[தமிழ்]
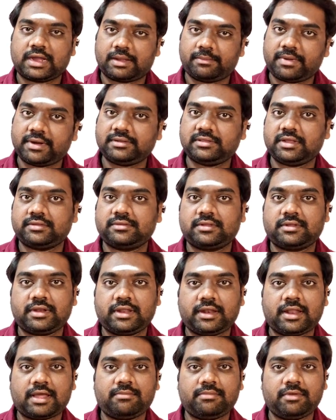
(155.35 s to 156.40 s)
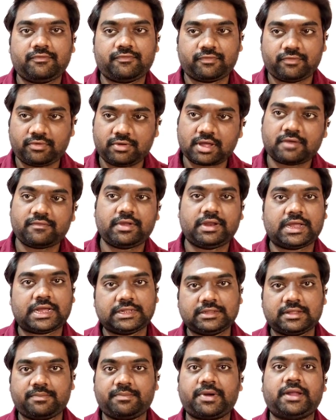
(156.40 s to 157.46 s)
கமெண்ட் செக்ஷன் எல்லாமே ஃபுல்லாகவே
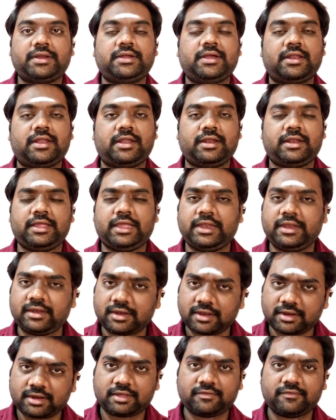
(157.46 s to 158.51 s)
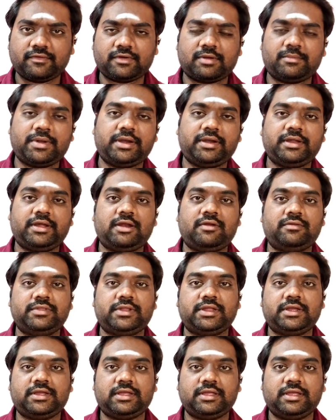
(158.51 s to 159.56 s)
நான் தான் பார்க்குறேன் என்னென்ன கமெண்ட்டுகள்
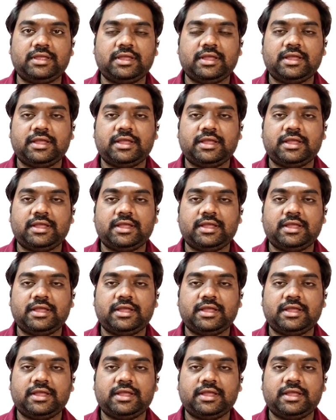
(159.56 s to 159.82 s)
வந்திருக்கு